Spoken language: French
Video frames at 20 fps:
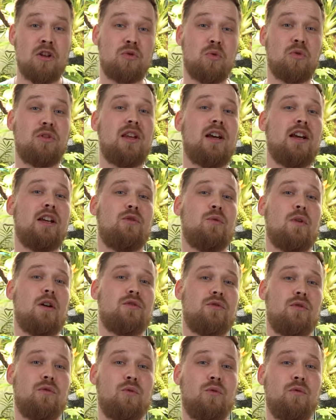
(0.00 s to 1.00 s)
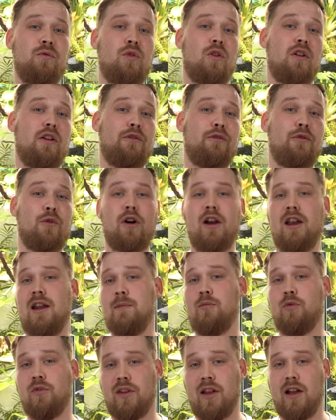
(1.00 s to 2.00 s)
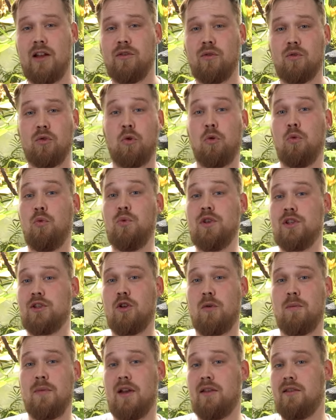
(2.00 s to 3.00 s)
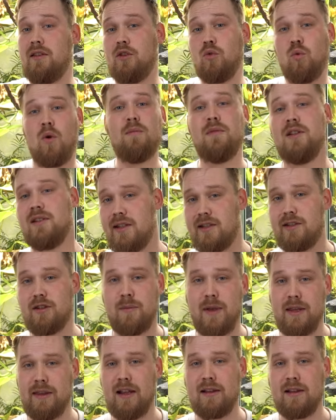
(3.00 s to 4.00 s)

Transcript: son territoire se trouve dans les forêts et les montagnes entre 800 mètres et 3600 mètres